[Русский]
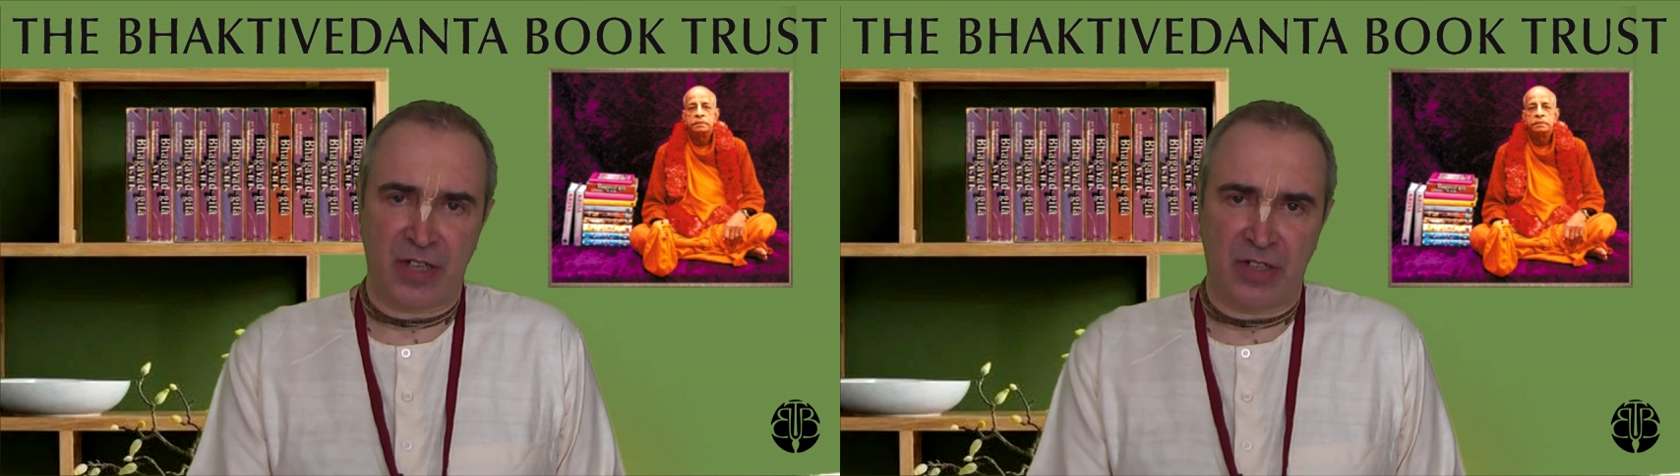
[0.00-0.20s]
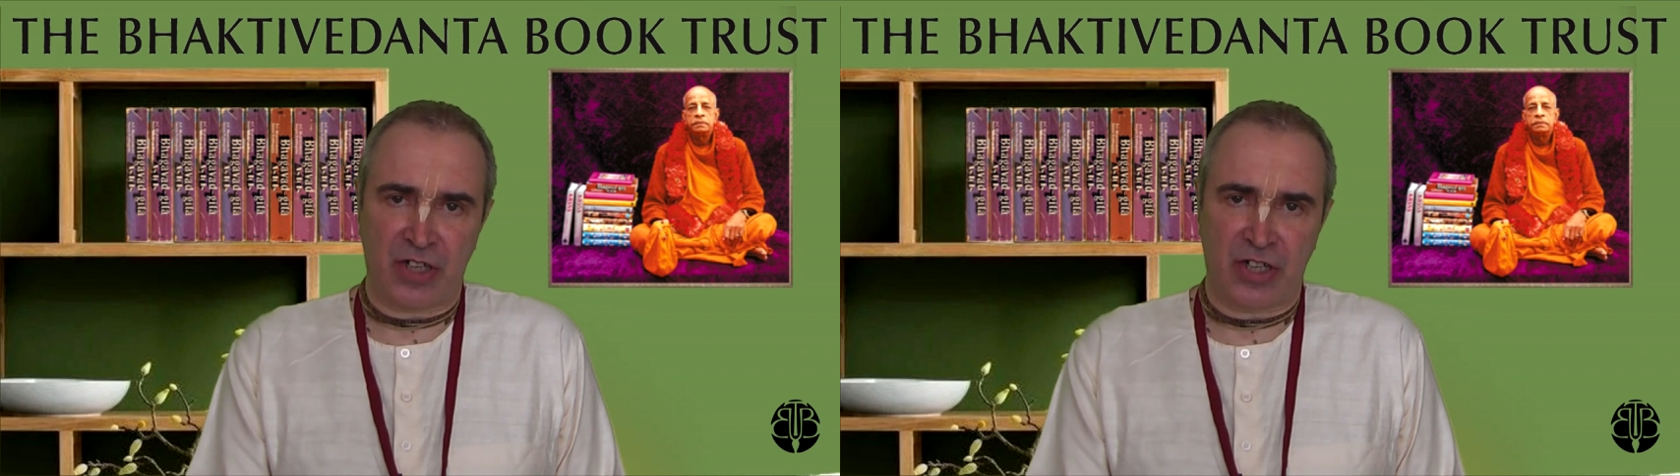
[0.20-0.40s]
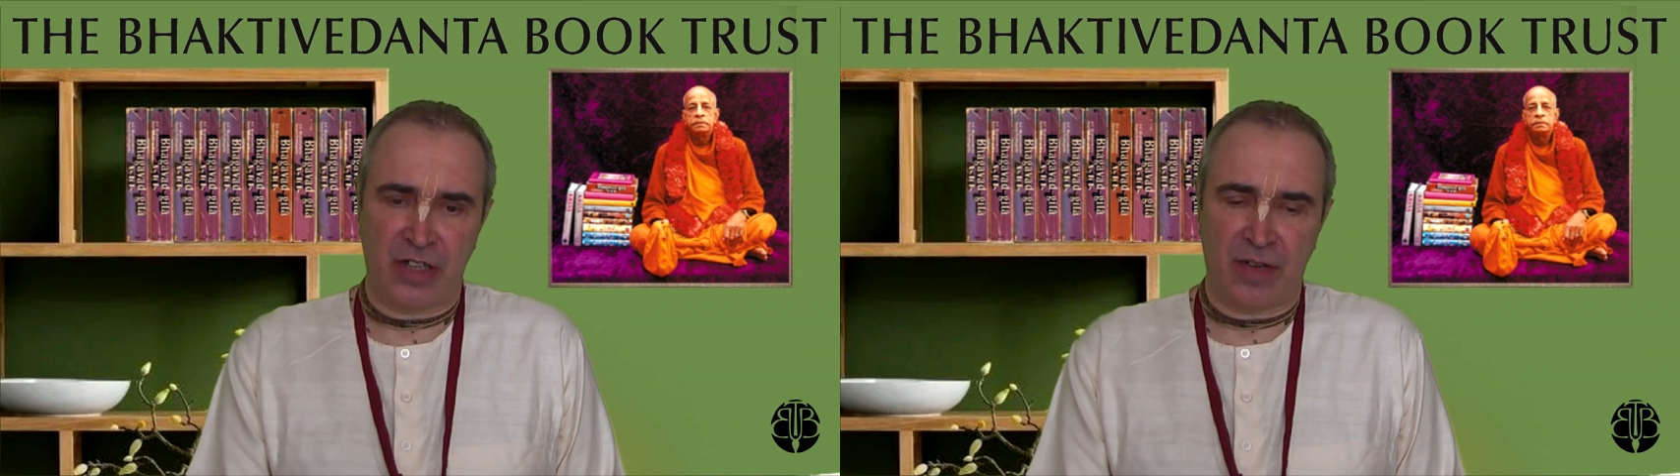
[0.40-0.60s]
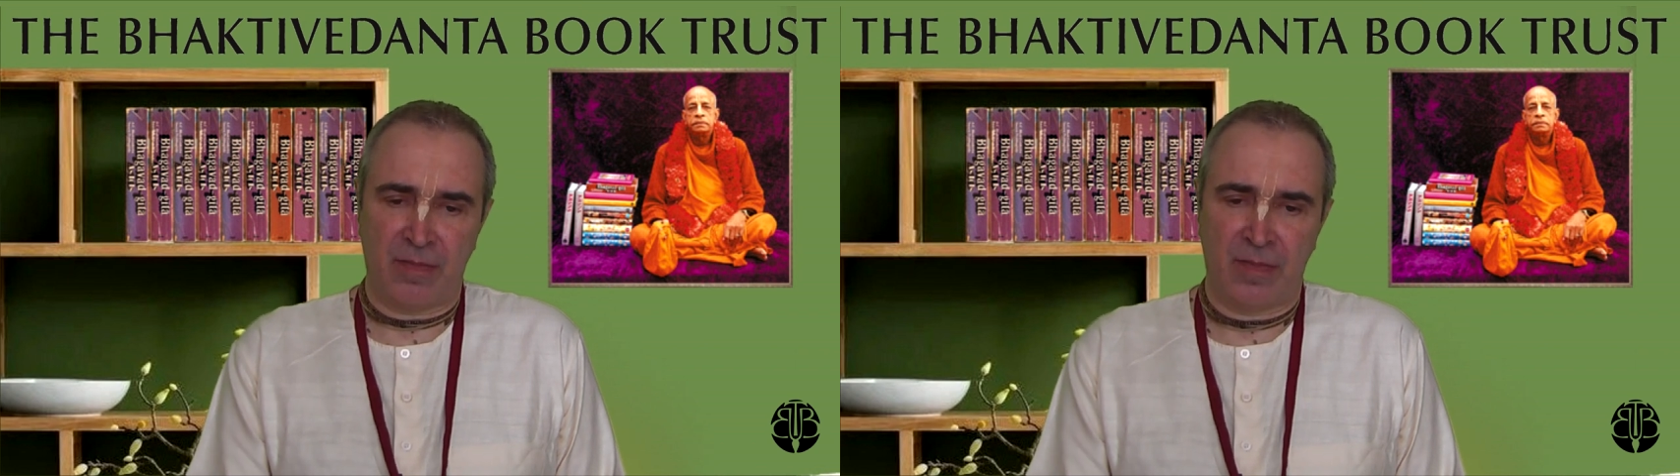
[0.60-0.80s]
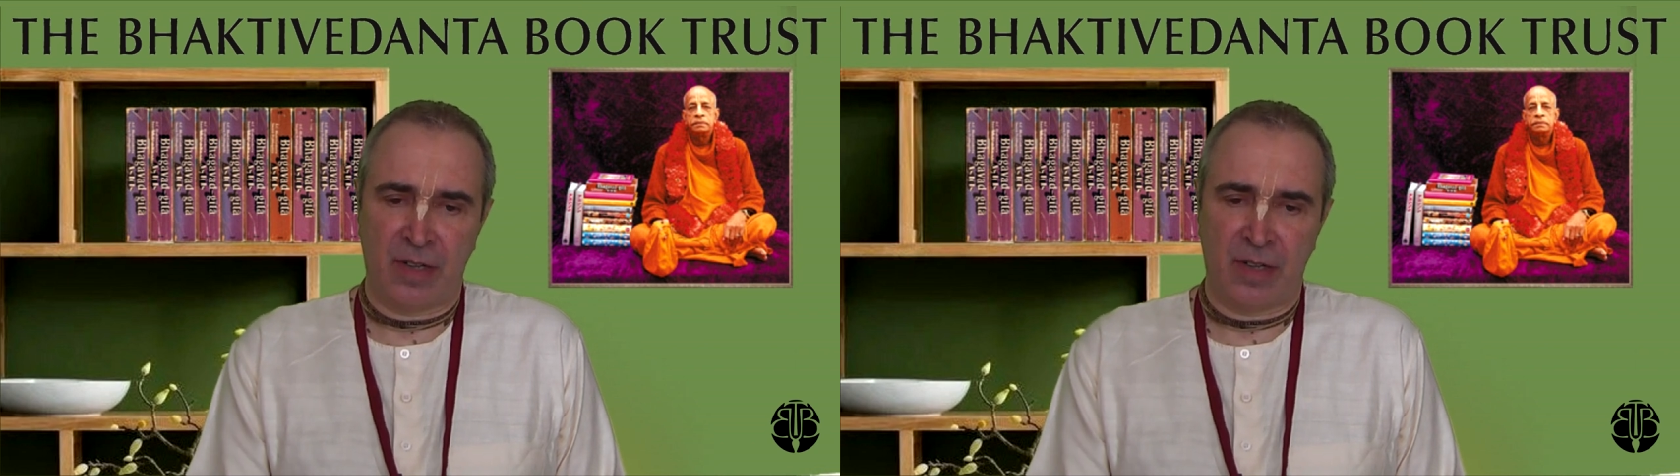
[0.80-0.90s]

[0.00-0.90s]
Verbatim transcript: соглашением